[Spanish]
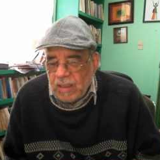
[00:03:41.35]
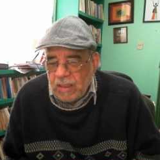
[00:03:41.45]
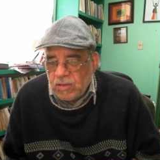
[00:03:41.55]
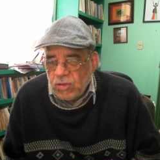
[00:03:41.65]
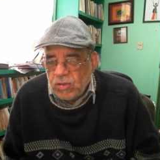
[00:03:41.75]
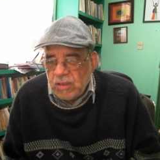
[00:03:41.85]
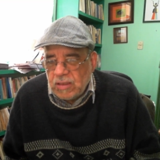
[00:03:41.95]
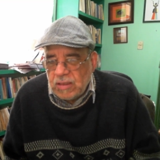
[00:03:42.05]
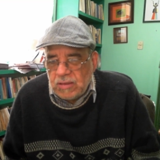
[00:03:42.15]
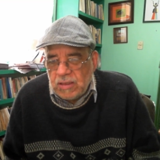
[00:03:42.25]
creación de
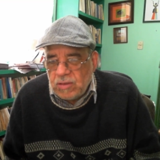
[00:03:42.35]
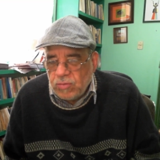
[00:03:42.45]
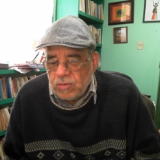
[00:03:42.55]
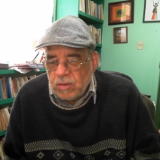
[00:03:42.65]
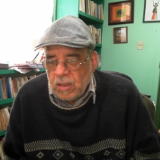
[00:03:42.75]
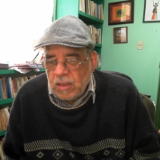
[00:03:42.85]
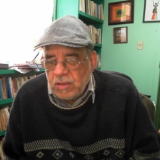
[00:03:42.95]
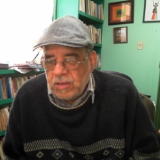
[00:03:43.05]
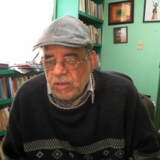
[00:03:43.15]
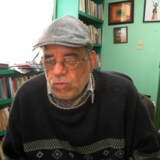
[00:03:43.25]
esas
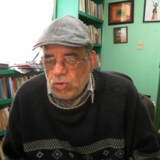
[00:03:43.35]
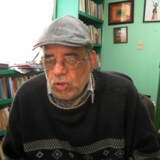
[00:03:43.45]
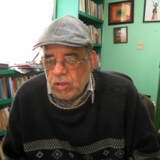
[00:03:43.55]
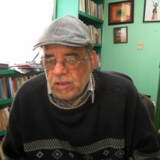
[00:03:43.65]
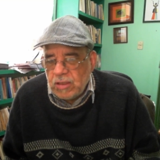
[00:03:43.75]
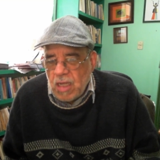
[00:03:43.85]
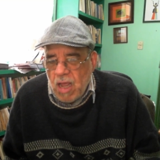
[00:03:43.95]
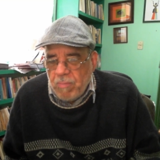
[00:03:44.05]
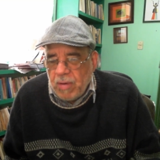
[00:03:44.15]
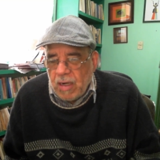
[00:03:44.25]
instituciones
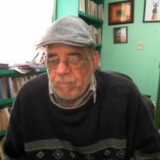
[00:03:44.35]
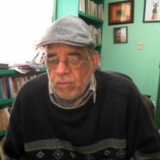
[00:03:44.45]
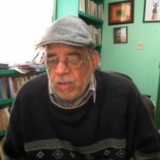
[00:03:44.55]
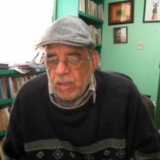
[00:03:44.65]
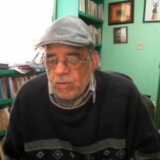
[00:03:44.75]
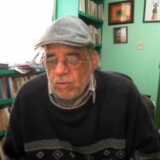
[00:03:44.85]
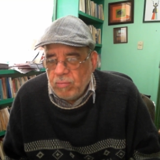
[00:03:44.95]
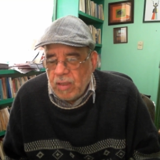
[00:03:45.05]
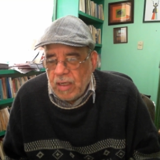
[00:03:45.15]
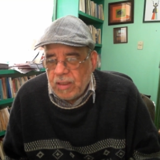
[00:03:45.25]
para poder
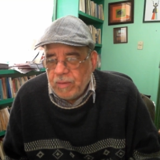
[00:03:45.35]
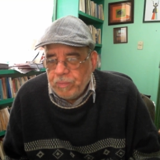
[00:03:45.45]
nombrar